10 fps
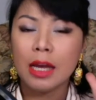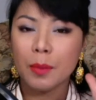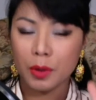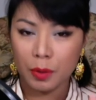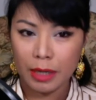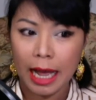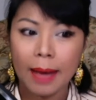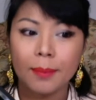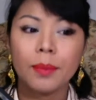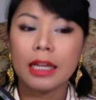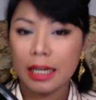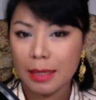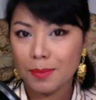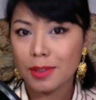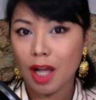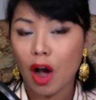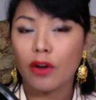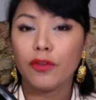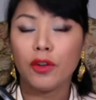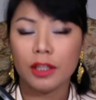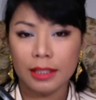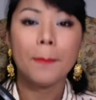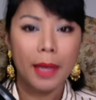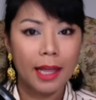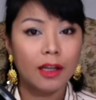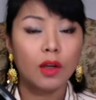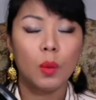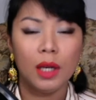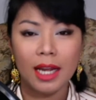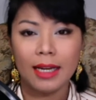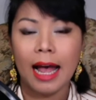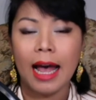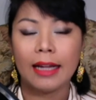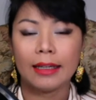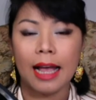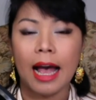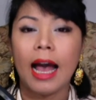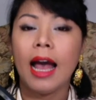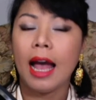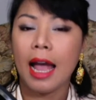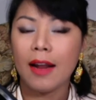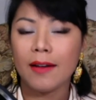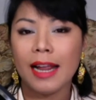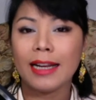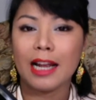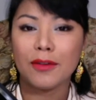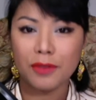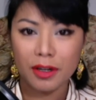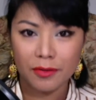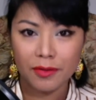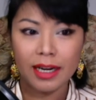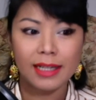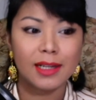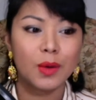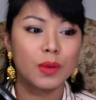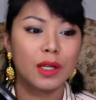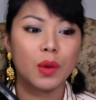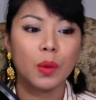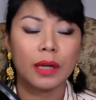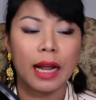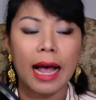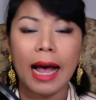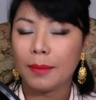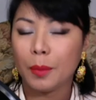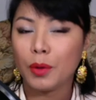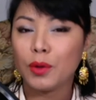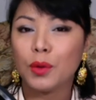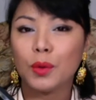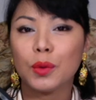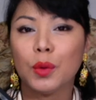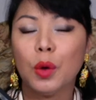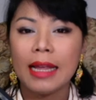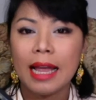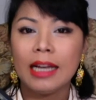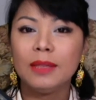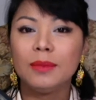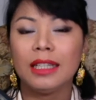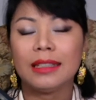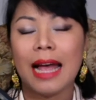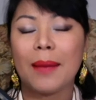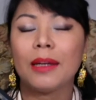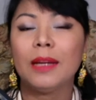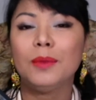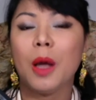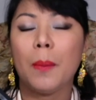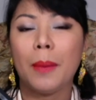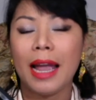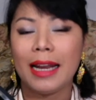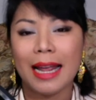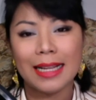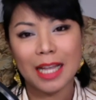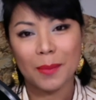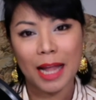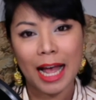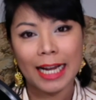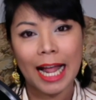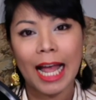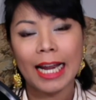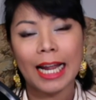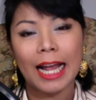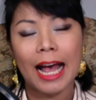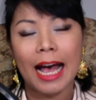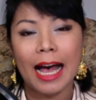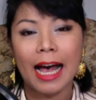ปนโยทำคลิปสอนโฟเนติกเป็นวิทยาทานค่ะ ให้เรียนกันฟรีๆสนุกสนุกนะคะ บน YouTube อย่าลืมติดตามคลิปต่อไปในสัปดาห์หน้านะคะ